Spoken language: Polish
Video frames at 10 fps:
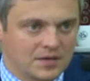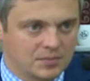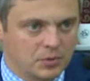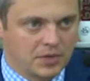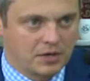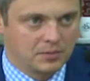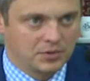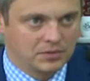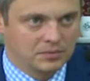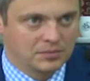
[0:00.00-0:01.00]
jak wspomniałem,
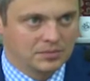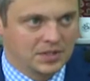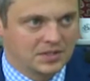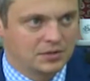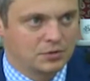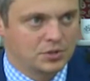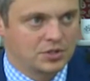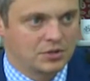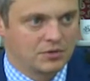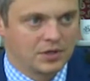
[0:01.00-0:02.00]
no, nikt centrum
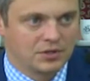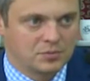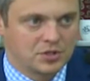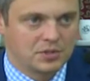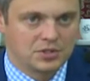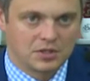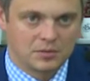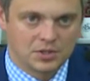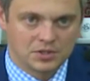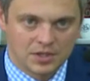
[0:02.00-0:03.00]
przesiadkowego na przedmieściach
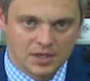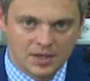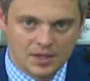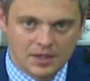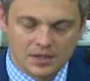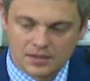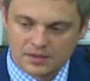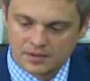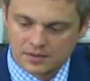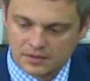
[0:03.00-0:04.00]
nie będzie,
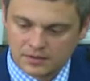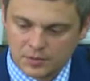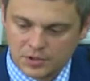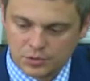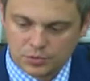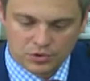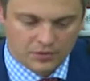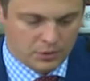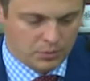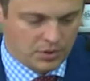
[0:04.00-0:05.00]
nie będzie
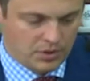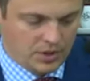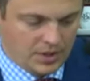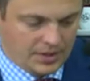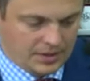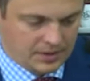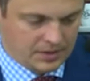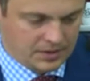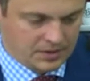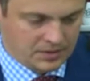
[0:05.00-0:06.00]
budował, bo
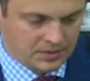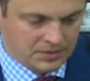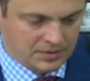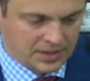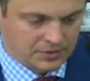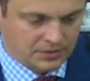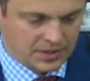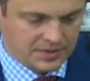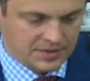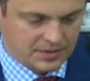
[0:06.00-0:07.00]
na to
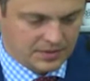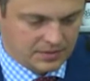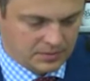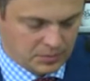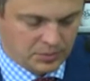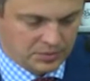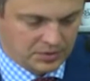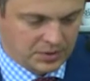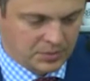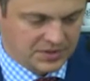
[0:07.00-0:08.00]
nas, bo
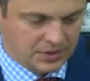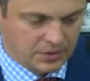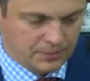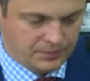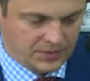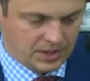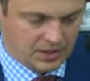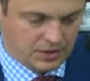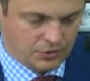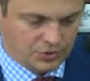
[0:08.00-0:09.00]
nikt by z tego
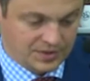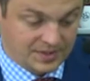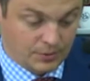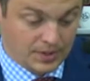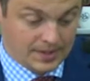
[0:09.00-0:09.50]
nie korzystał.